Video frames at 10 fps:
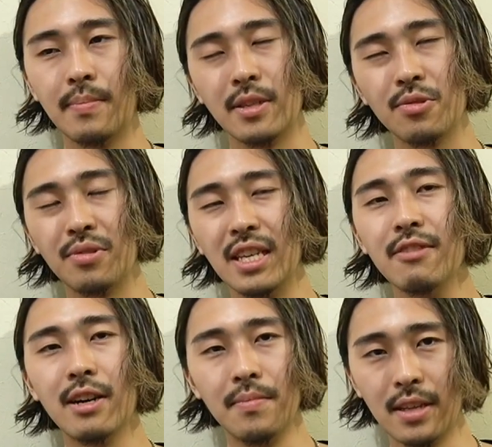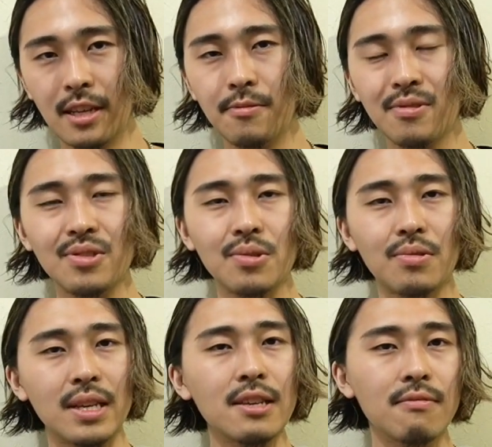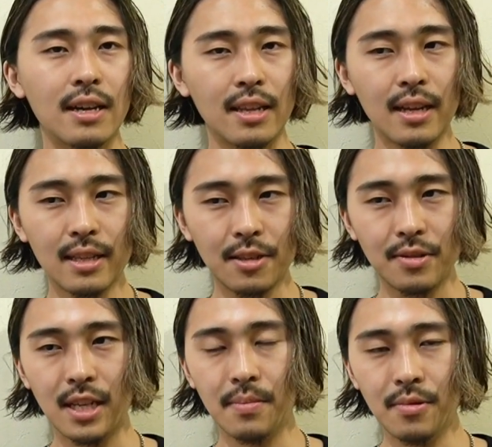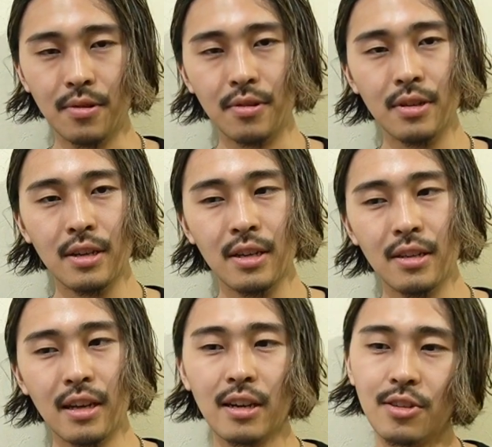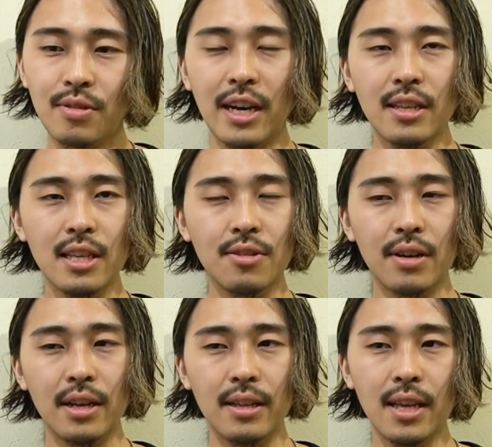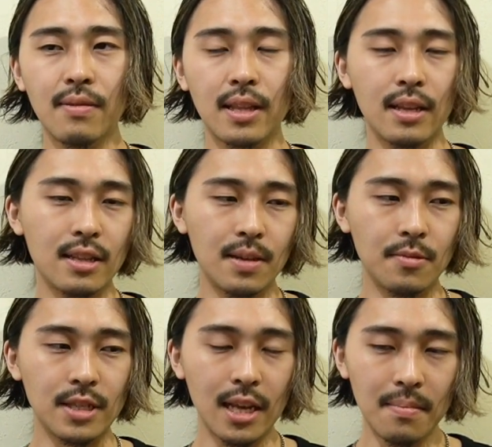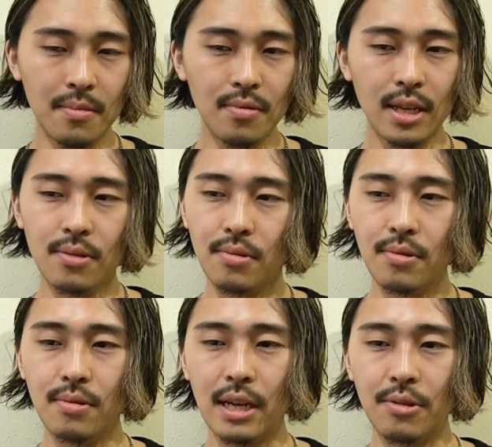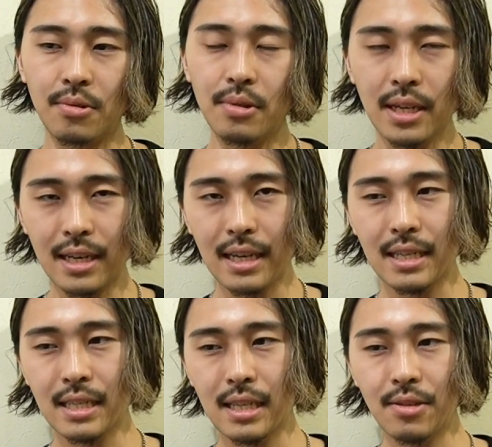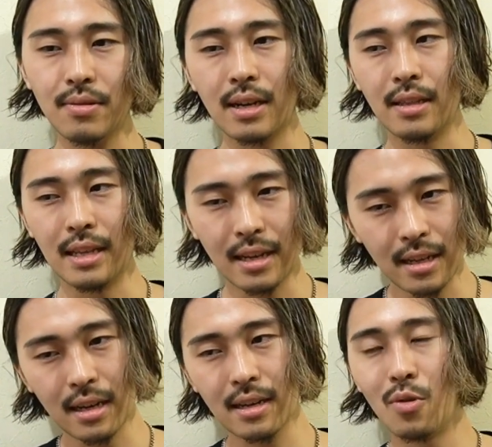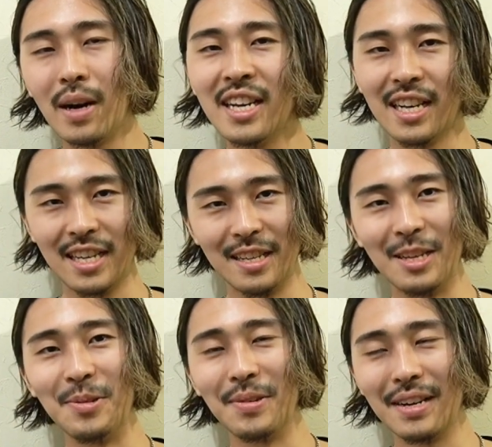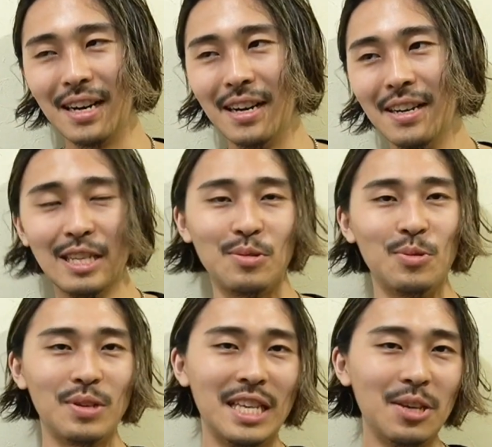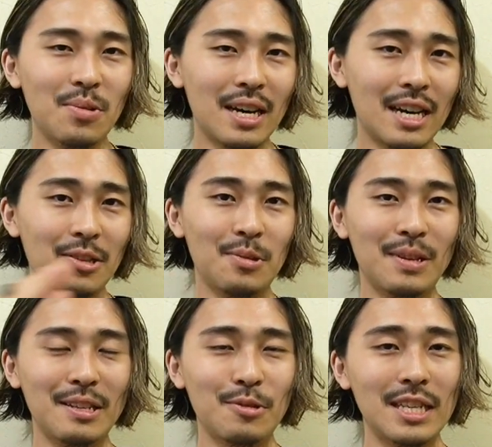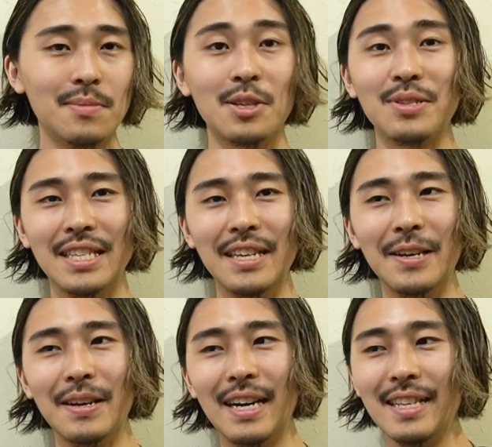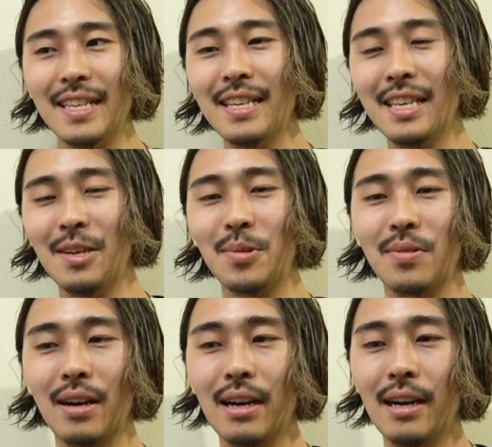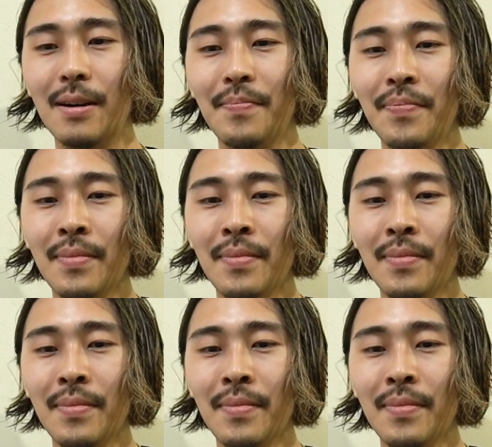やっぱちょっといいわみたいな服の仕事いいわってなったとしてもなんかちょっと IT とかやりてえわってなっても、専門だと、あの、取り返しというか、なかなか小回りが利かないというか、じゃあその、企業側の立場として、IT 企業とかが、